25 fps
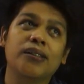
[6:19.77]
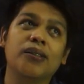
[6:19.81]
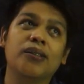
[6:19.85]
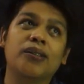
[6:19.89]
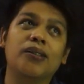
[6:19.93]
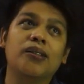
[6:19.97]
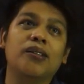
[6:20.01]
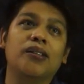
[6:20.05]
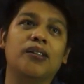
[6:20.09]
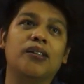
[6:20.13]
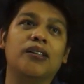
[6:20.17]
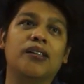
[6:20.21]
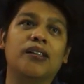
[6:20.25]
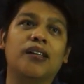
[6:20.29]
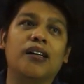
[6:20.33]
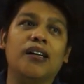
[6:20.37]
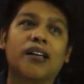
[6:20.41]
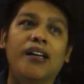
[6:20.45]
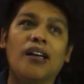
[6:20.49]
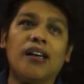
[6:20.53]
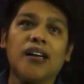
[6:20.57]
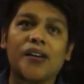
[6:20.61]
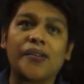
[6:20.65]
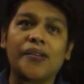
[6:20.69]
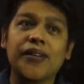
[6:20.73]
So,
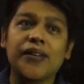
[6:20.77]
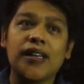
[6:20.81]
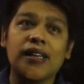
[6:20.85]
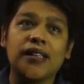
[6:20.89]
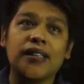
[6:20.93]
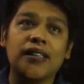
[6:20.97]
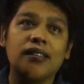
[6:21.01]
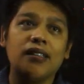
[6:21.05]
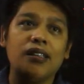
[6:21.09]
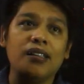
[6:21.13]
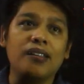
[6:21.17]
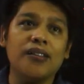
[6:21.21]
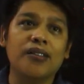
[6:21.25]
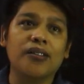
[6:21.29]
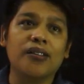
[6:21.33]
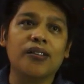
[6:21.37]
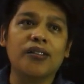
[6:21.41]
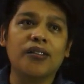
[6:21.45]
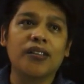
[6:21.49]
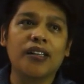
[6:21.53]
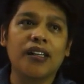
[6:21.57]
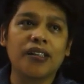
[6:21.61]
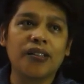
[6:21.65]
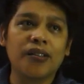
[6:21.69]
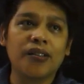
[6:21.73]
ang gawin natin dito,
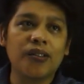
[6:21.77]
no?